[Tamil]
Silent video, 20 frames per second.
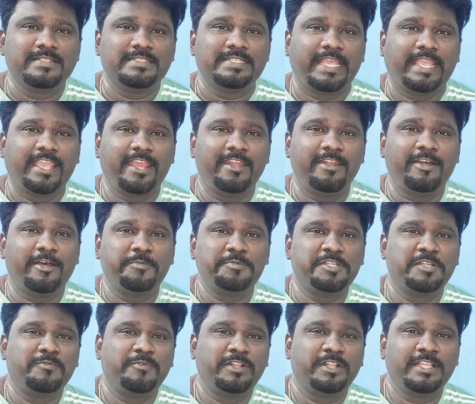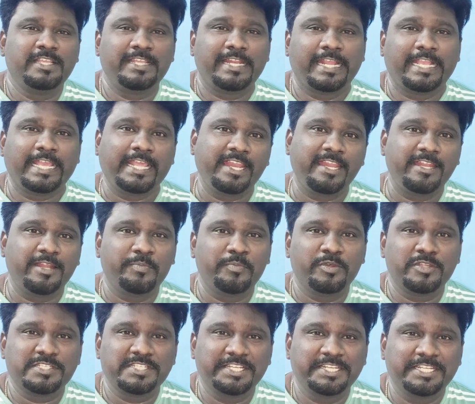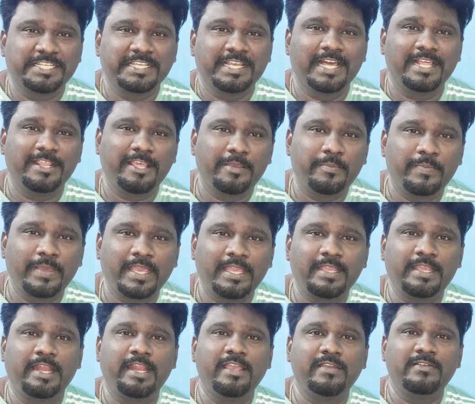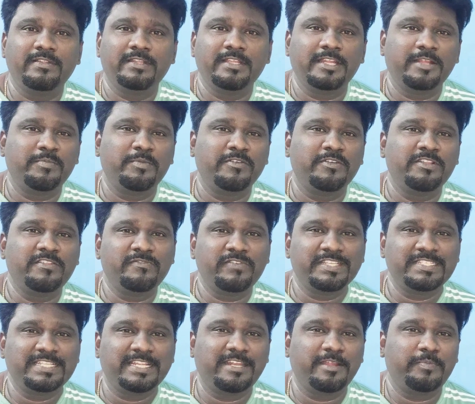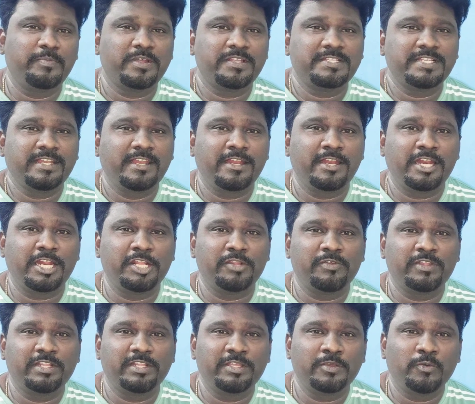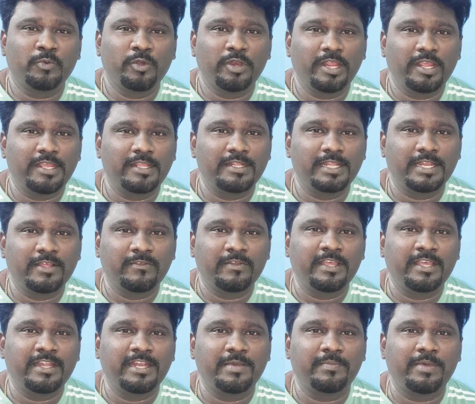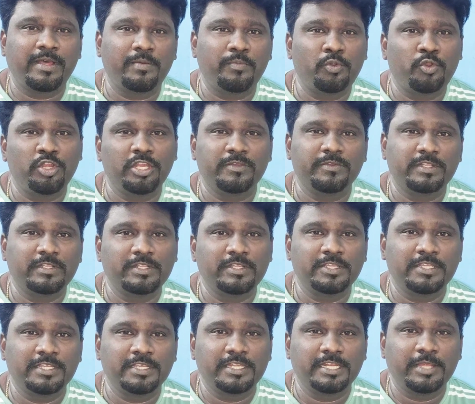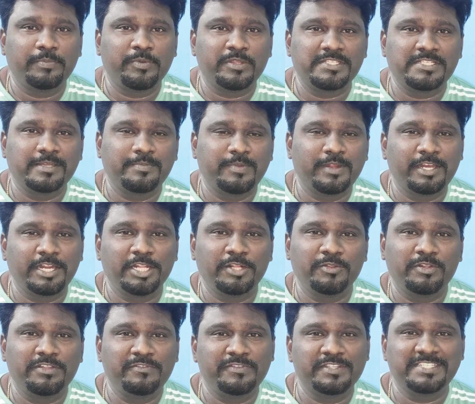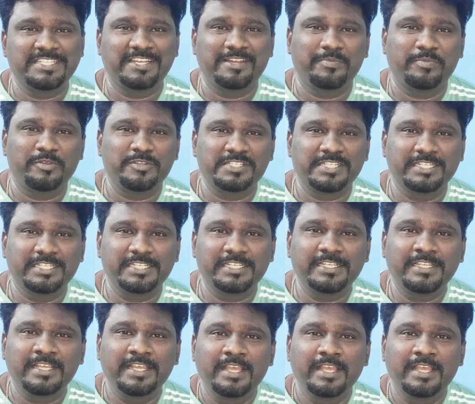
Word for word: செகண்ட் ஆப்ஷன் வந்து ரெக்கரிங் டெபாசிட் அதே பேங்க்லேயே வந்து நம்ம வந்து ஃபிக்ஸட் டெபாசிட்டுன்றது வந்து ஒரே தடவை நம்ம அமௌண்ட்டை வந்து டெபாசிட் பண்ணுறது வந்து ஃபிக்ஸட் டெபாசிட்டு